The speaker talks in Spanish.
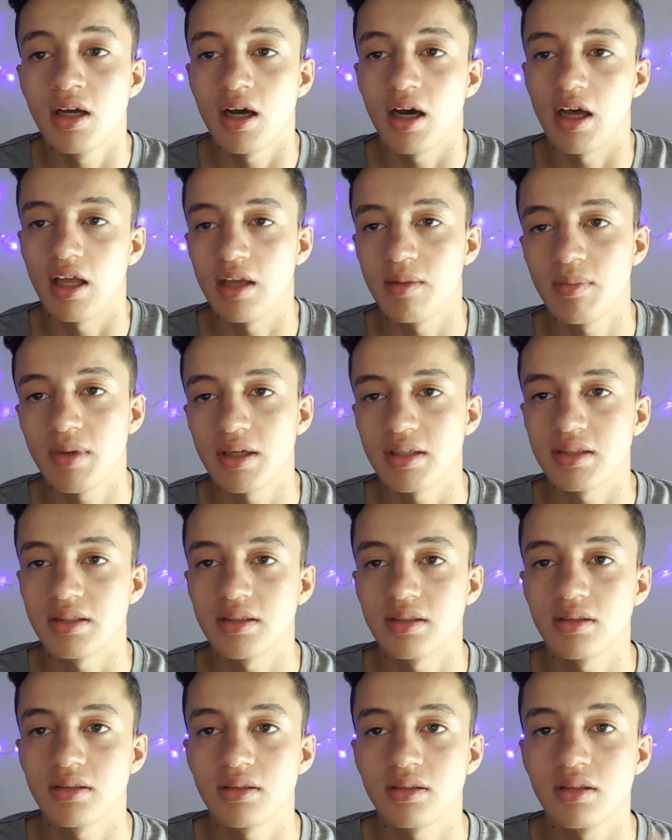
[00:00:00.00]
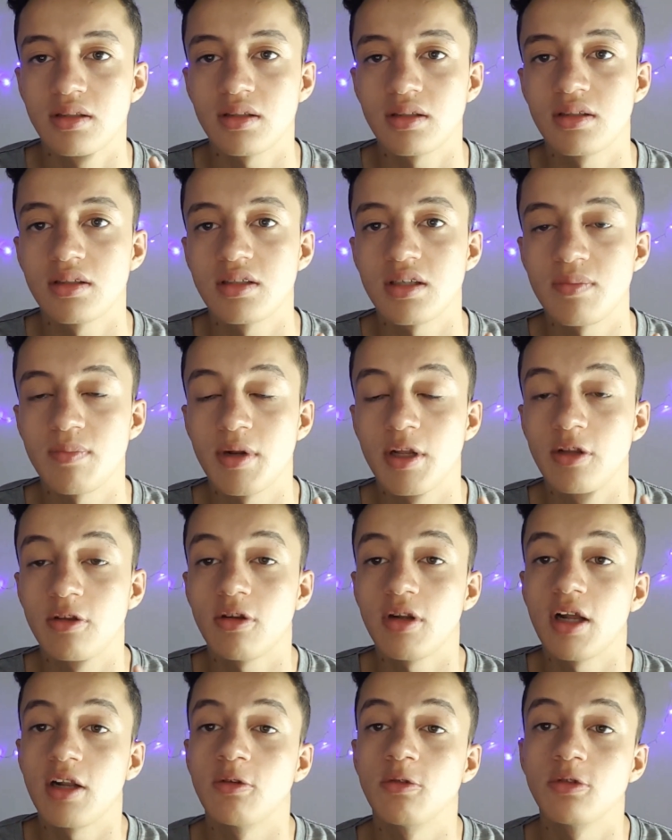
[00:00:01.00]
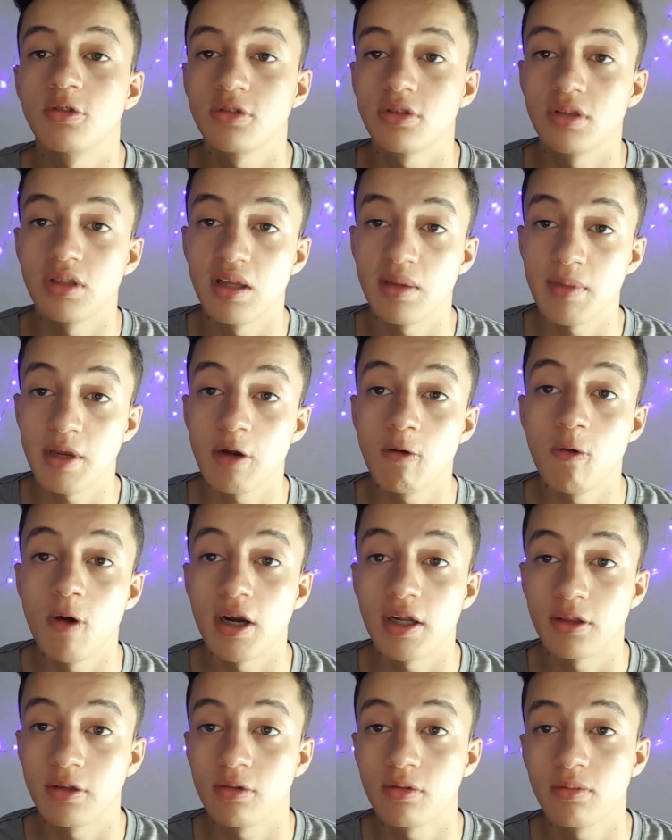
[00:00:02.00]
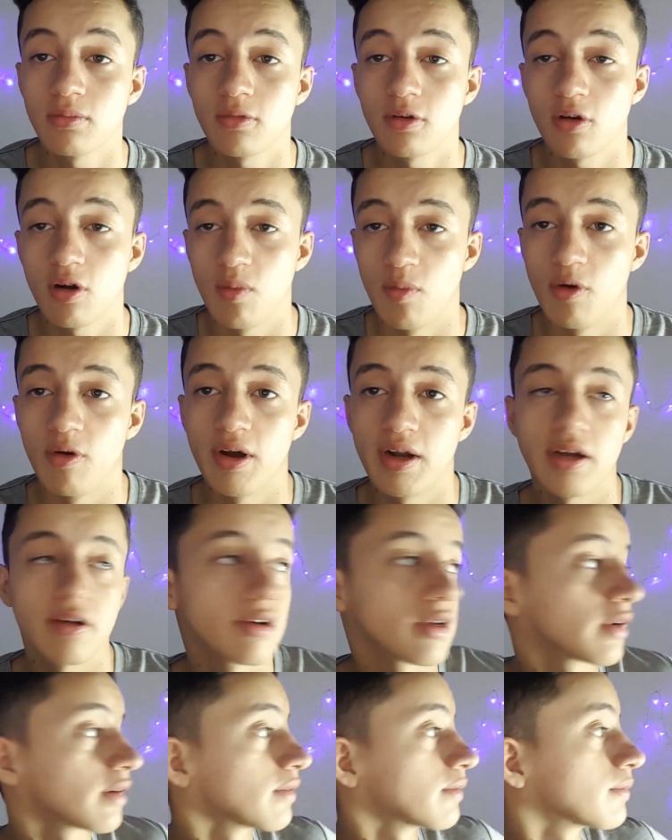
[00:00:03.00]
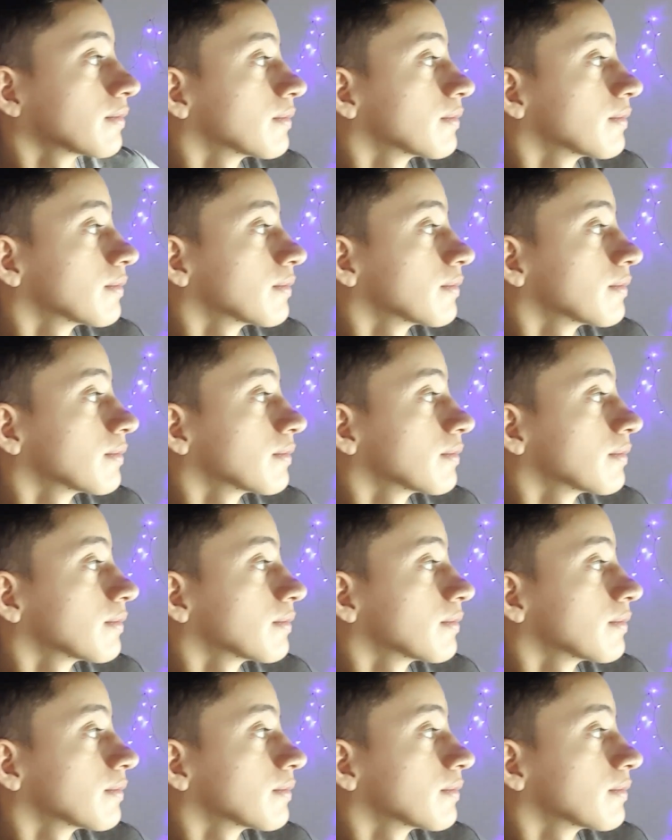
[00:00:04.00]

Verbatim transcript: además si prendo la luz de mi cuarto como van a ver